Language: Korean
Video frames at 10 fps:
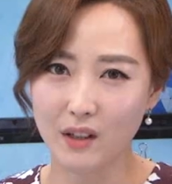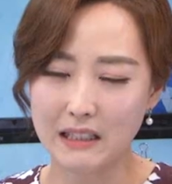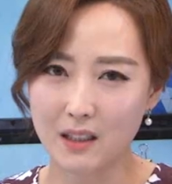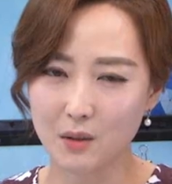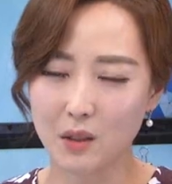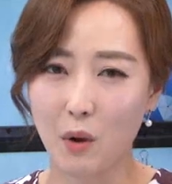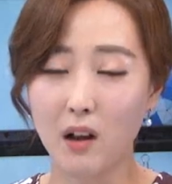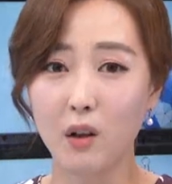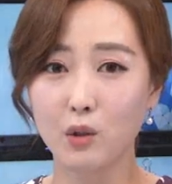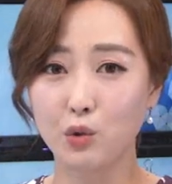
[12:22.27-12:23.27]
이차 전지
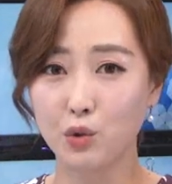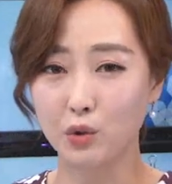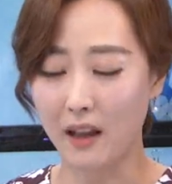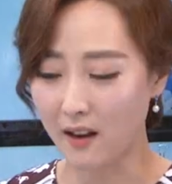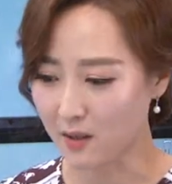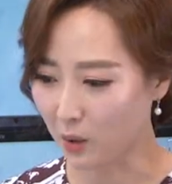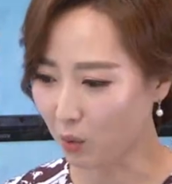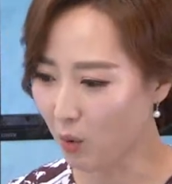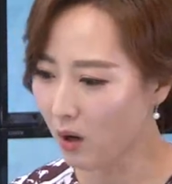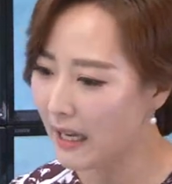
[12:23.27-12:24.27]
관련주
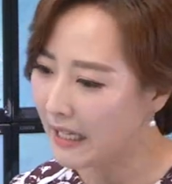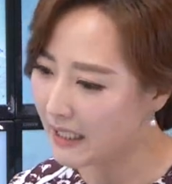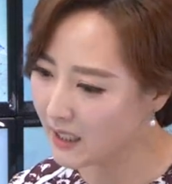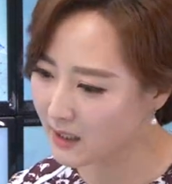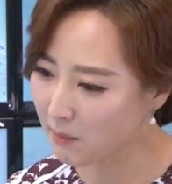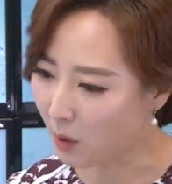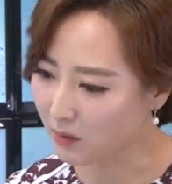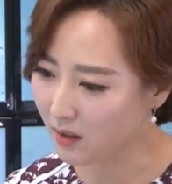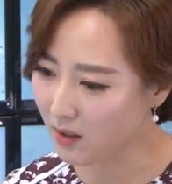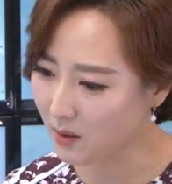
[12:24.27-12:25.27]
내에서도 일진
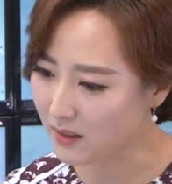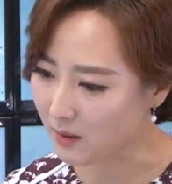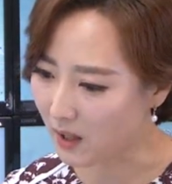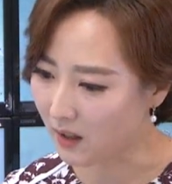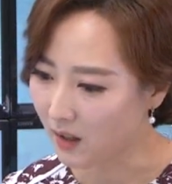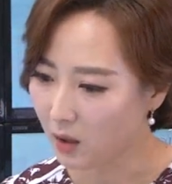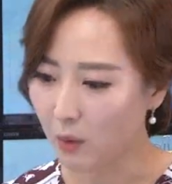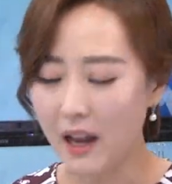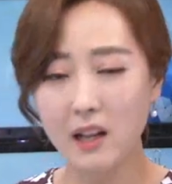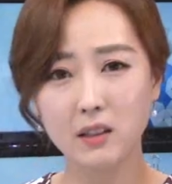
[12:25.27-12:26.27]
머테리얼즈와
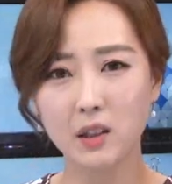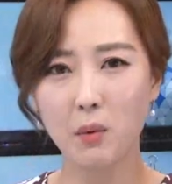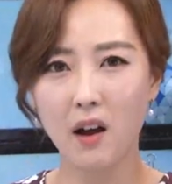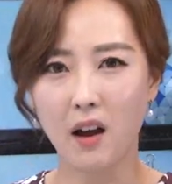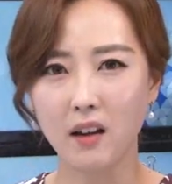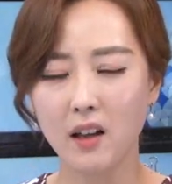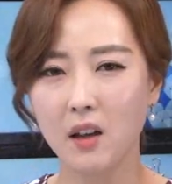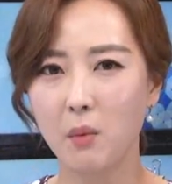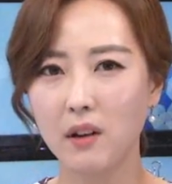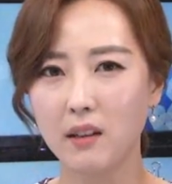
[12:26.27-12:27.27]
또 LG화학
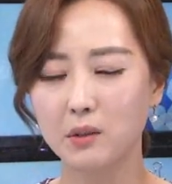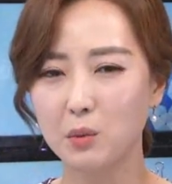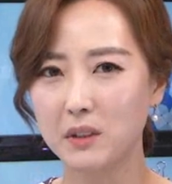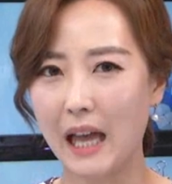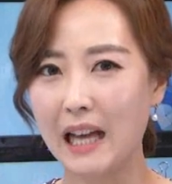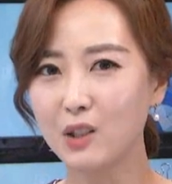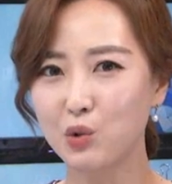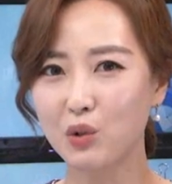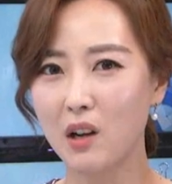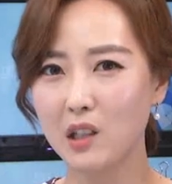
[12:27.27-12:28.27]
왜 이렇게 좀 다른
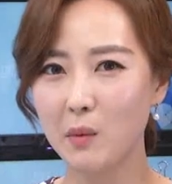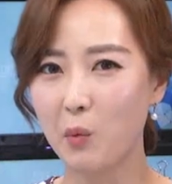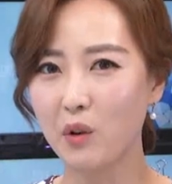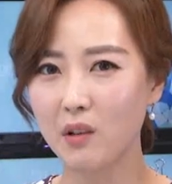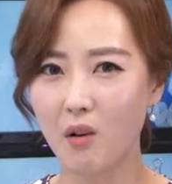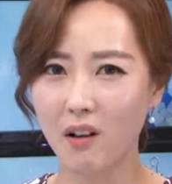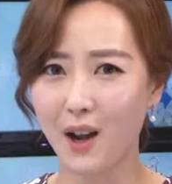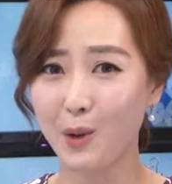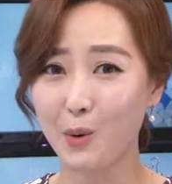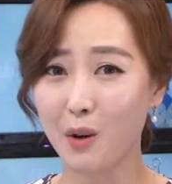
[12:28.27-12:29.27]
주가 흐름을 보이는 걸까요?